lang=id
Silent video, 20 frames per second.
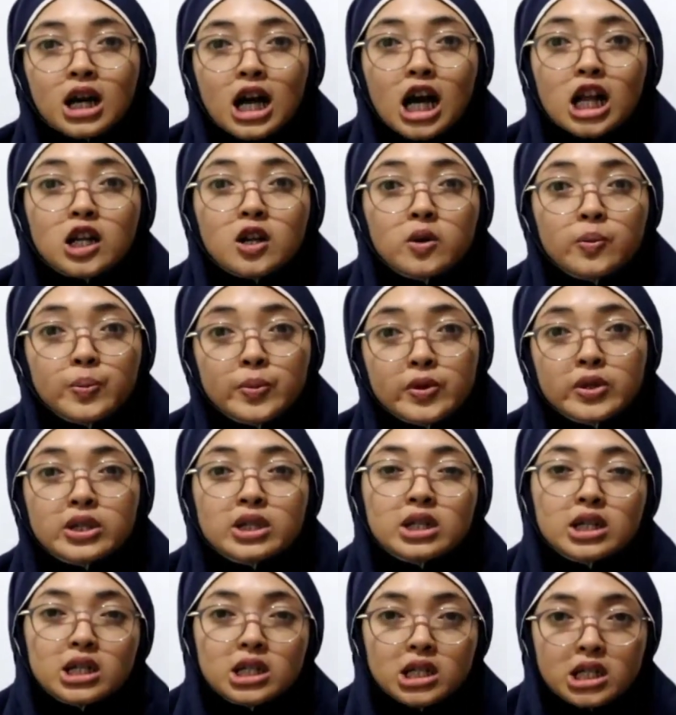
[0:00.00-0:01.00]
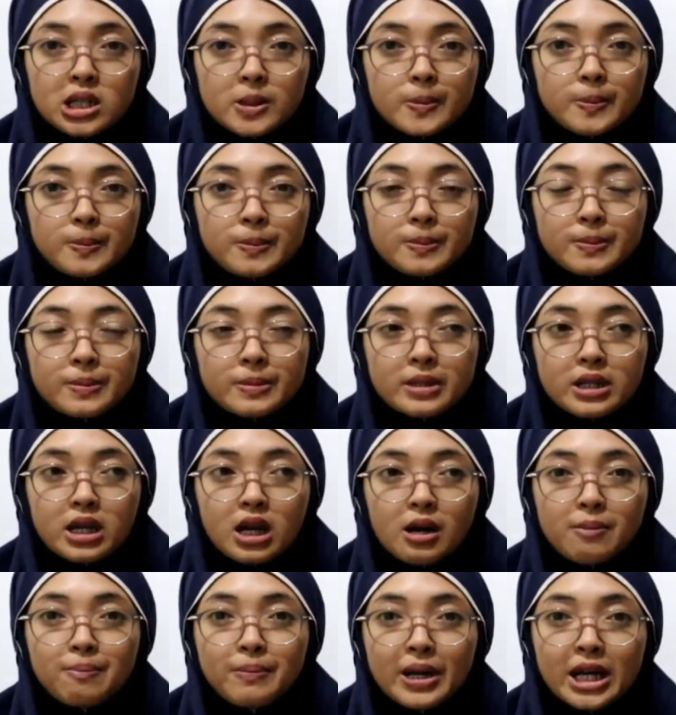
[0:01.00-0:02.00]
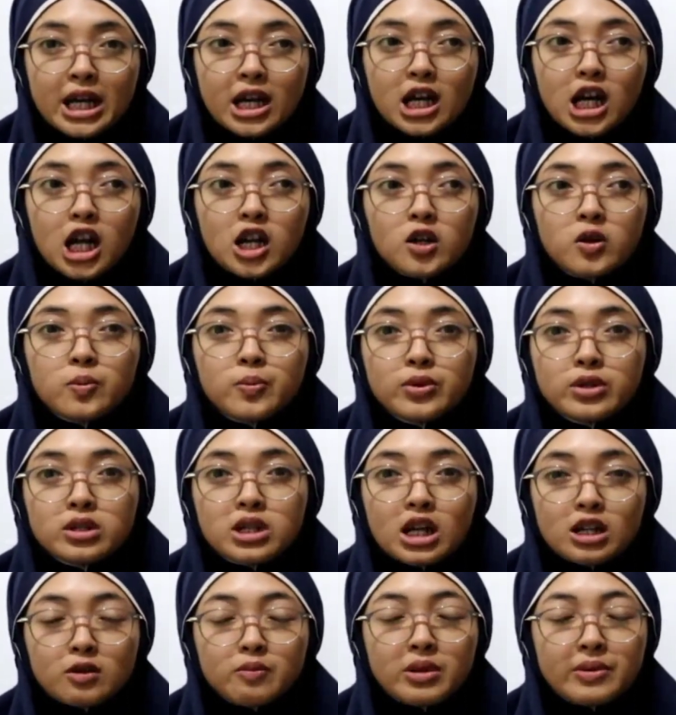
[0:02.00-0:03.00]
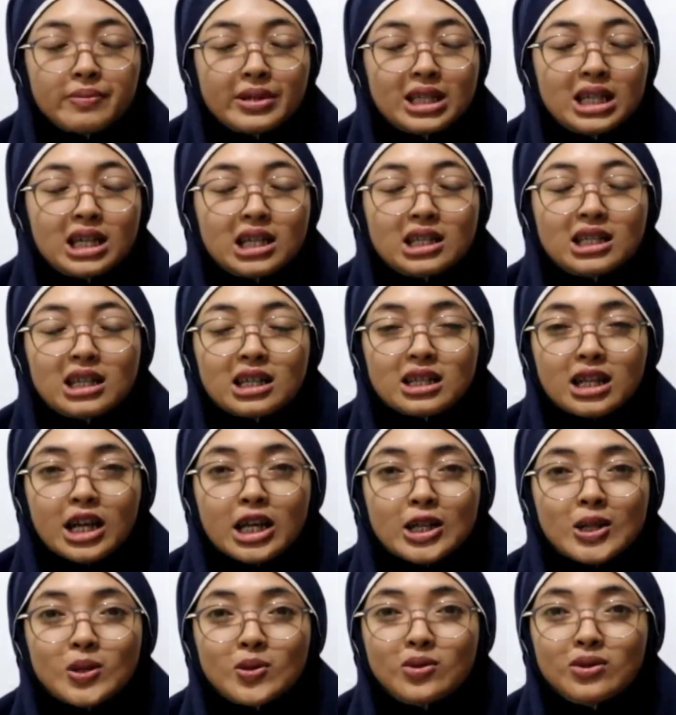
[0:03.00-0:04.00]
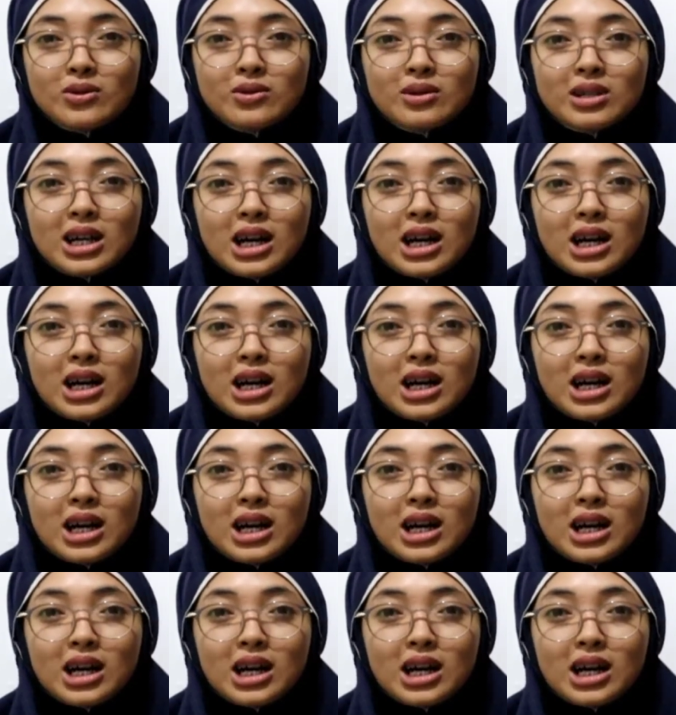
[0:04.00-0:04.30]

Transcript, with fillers: kalaupun um, apa ya kalaupun kartu BPJS kita itu